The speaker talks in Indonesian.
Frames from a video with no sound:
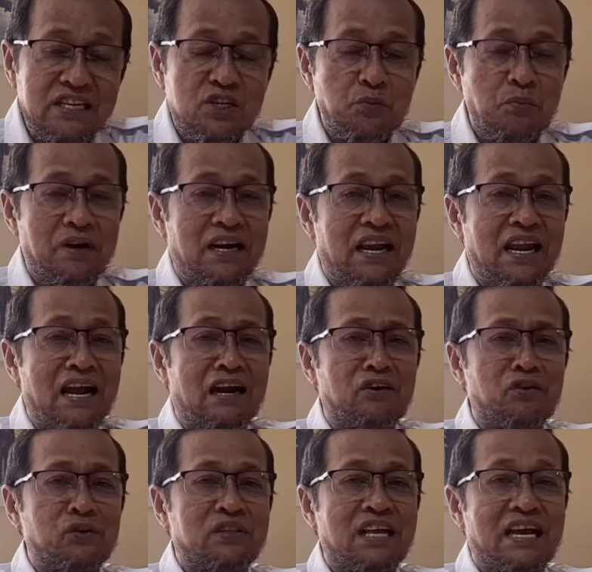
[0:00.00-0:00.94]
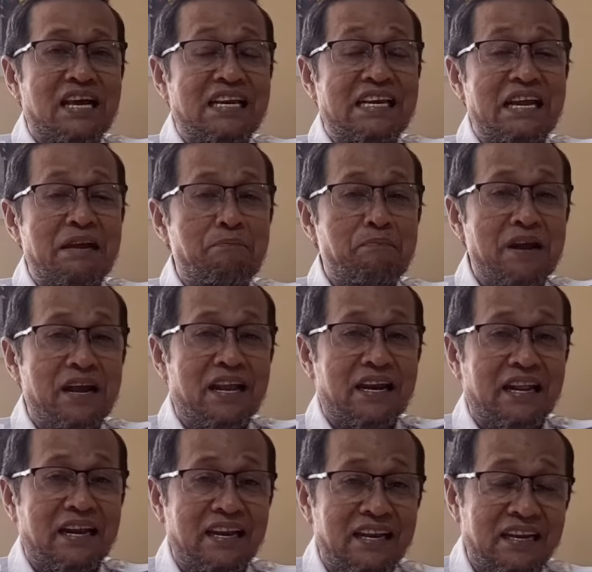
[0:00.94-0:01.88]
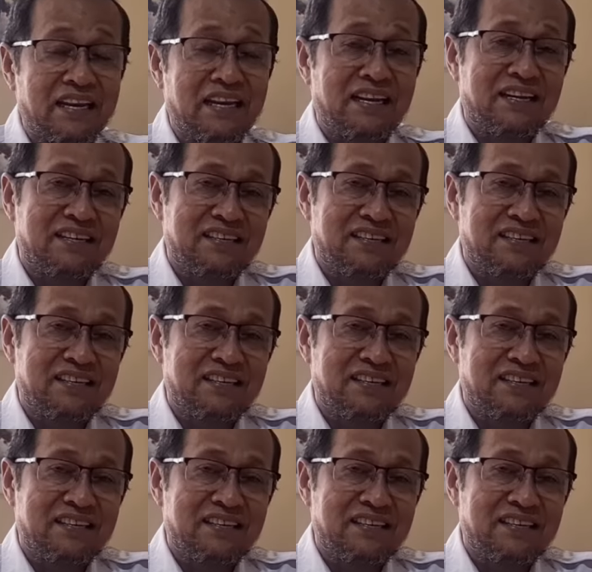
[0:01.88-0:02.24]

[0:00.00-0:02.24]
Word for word: sebagai anggota DPR RI